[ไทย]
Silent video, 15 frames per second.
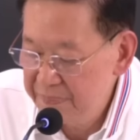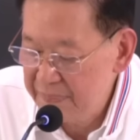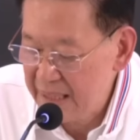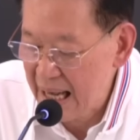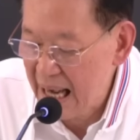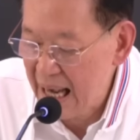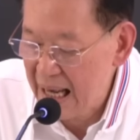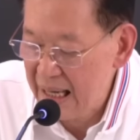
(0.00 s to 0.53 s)

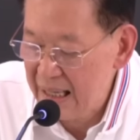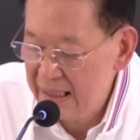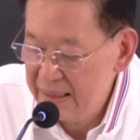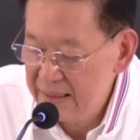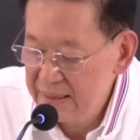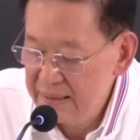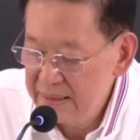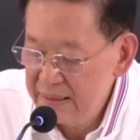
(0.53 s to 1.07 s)
ฮะ
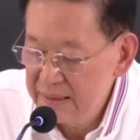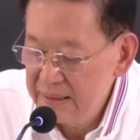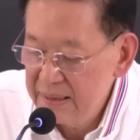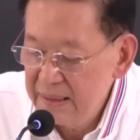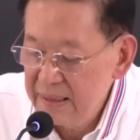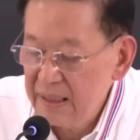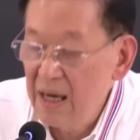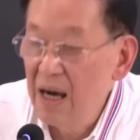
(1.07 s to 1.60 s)
หรือยังไง
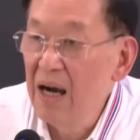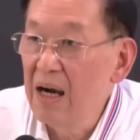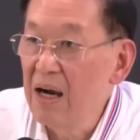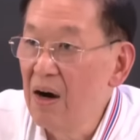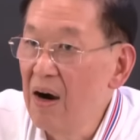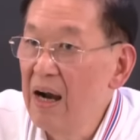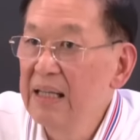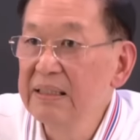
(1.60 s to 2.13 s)
อ้าว
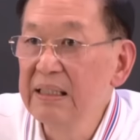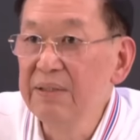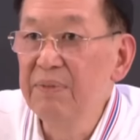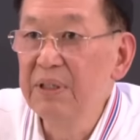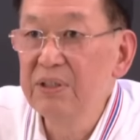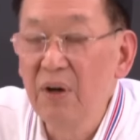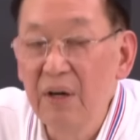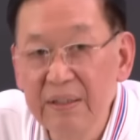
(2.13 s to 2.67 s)

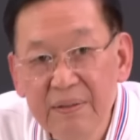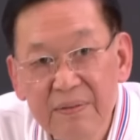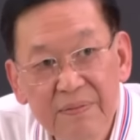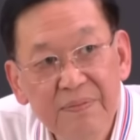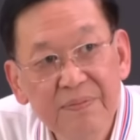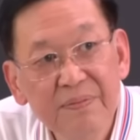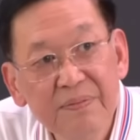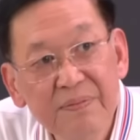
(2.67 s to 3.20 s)
นี่เป็น
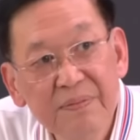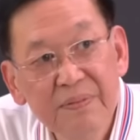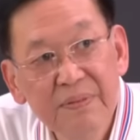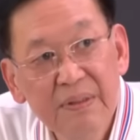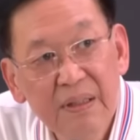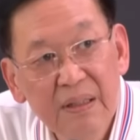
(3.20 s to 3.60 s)
ความเคลื่อนไหว